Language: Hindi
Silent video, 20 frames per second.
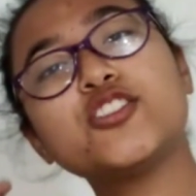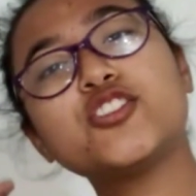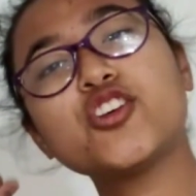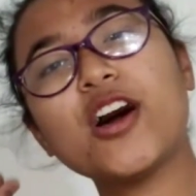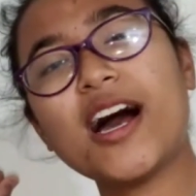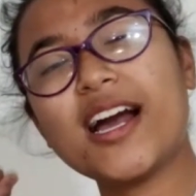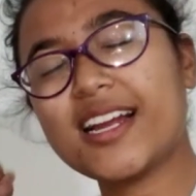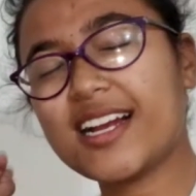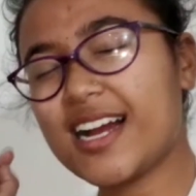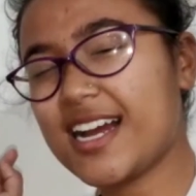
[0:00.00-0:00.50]
सो
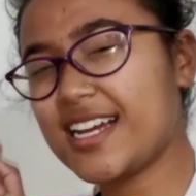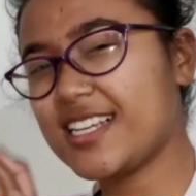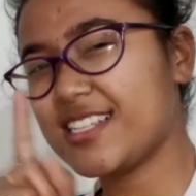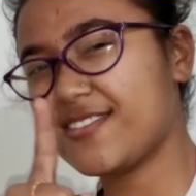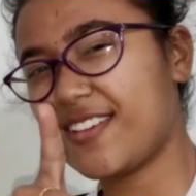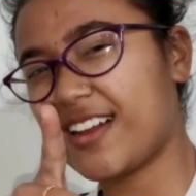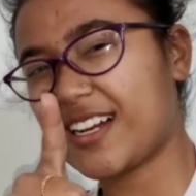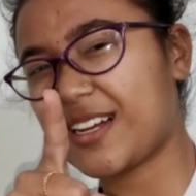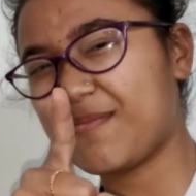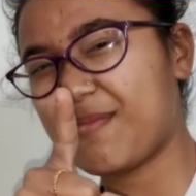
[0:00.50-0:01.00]
हाई गाइज
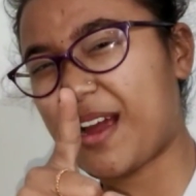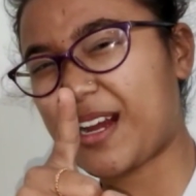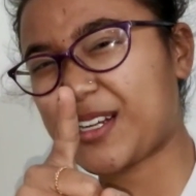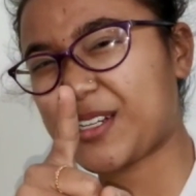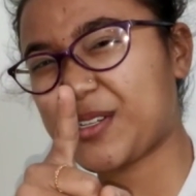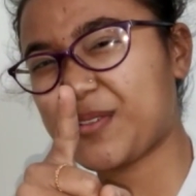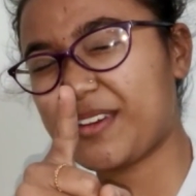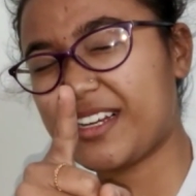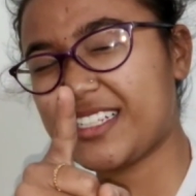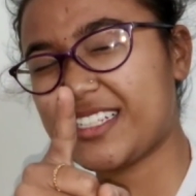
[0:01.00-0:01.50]
वेलकम बैक
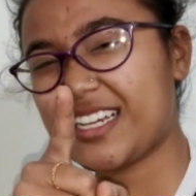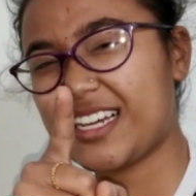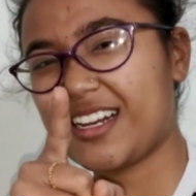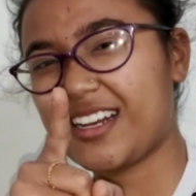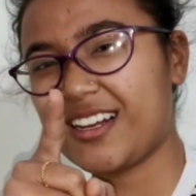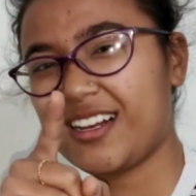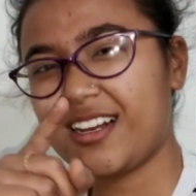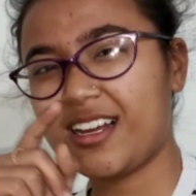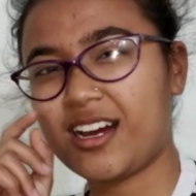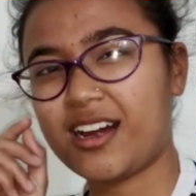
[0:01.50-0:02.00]
टू माई
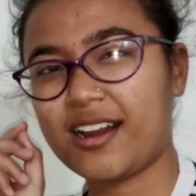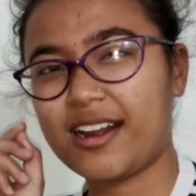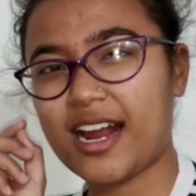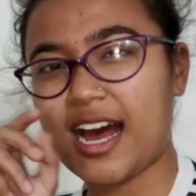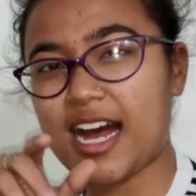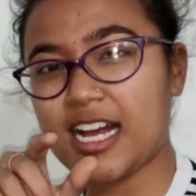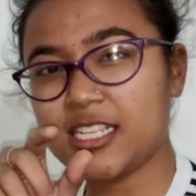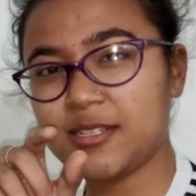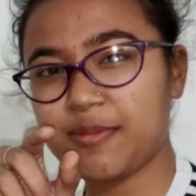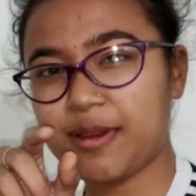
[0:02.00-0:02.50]
चैनल और
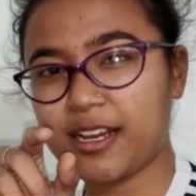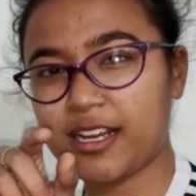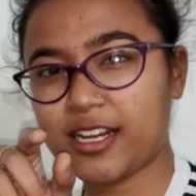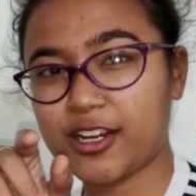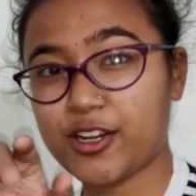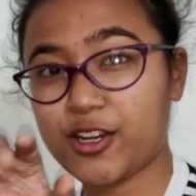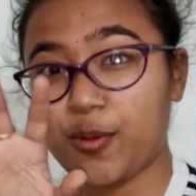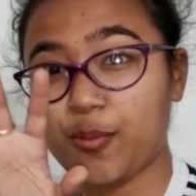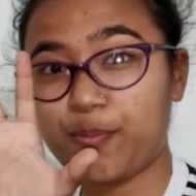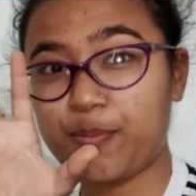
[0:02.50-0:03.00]
आज मैं कर
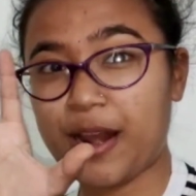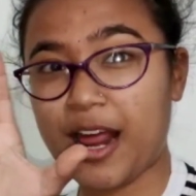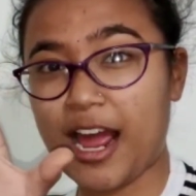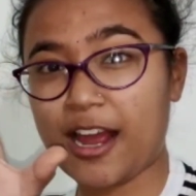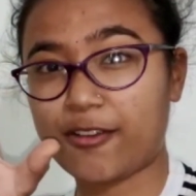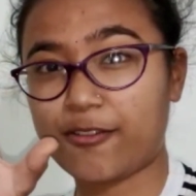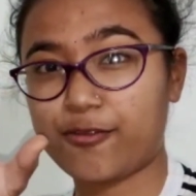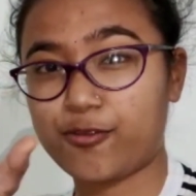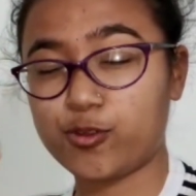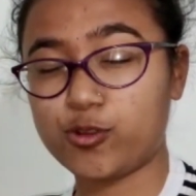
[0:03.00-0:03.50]
रही हूँ
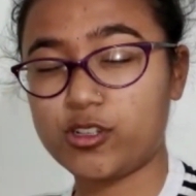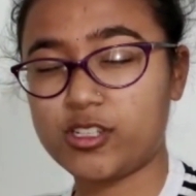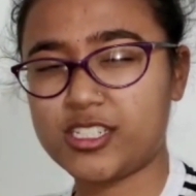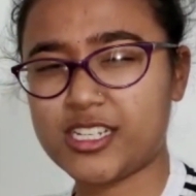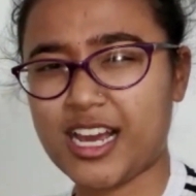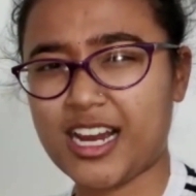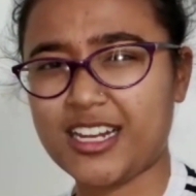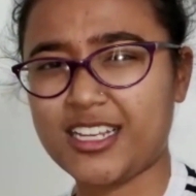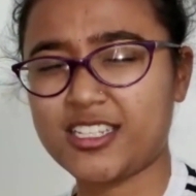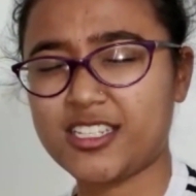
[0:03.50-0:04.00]
ब्लैक फूड
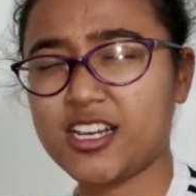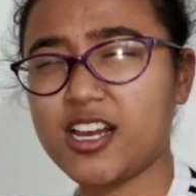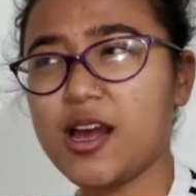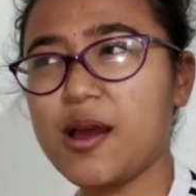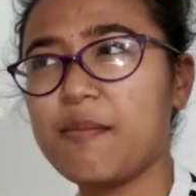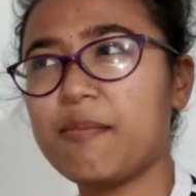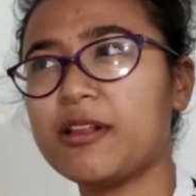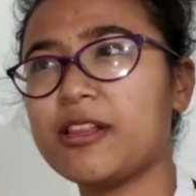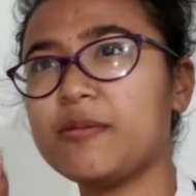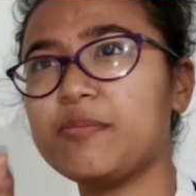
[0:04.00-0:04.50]
चैलेंज
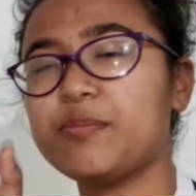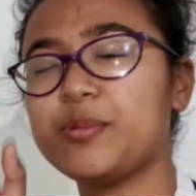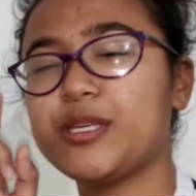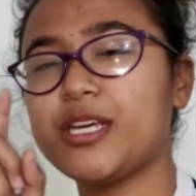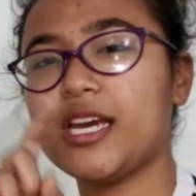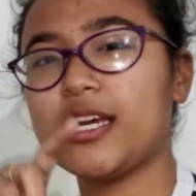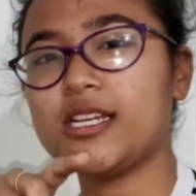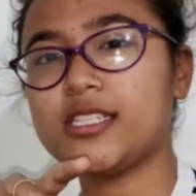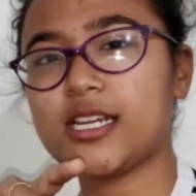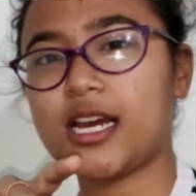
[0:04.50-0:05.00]
मतलब
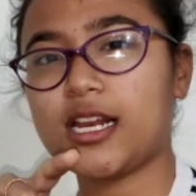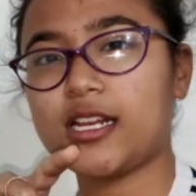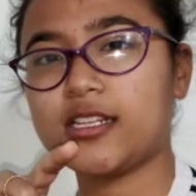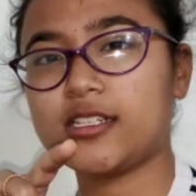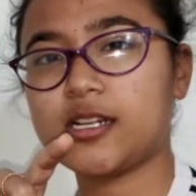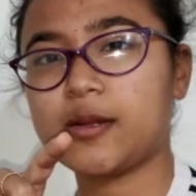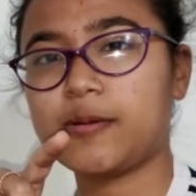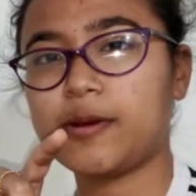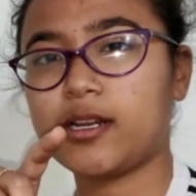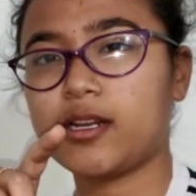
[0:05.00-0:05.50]
ये चैलेंज
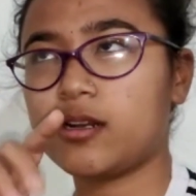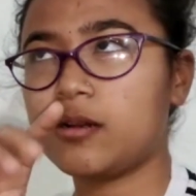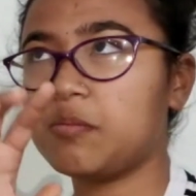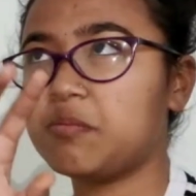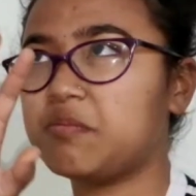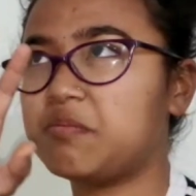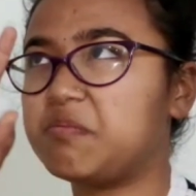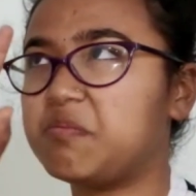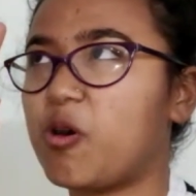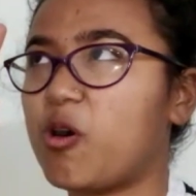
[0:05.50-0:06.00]
ना मैंने ना
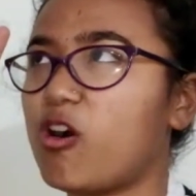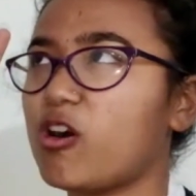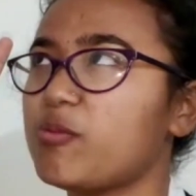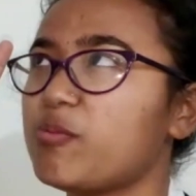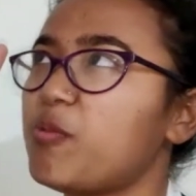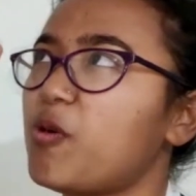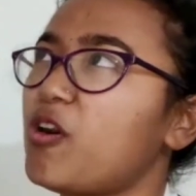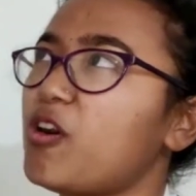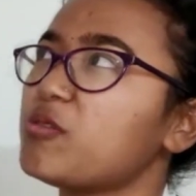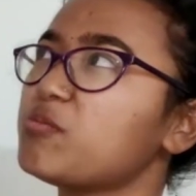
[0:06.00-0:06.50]
बहुत
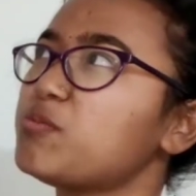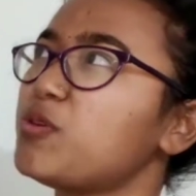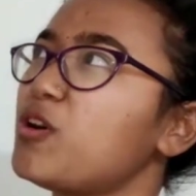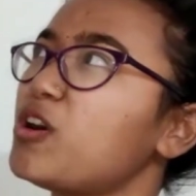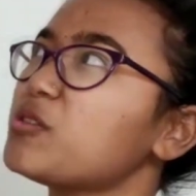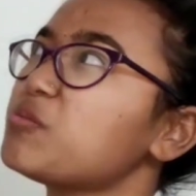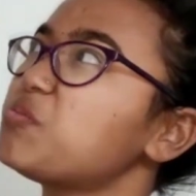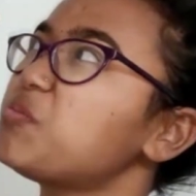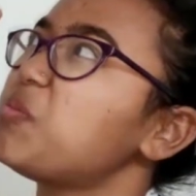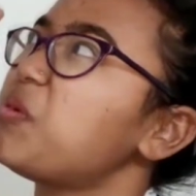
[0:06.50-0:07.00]
बहुत
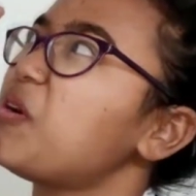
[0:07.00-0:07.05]
बहुत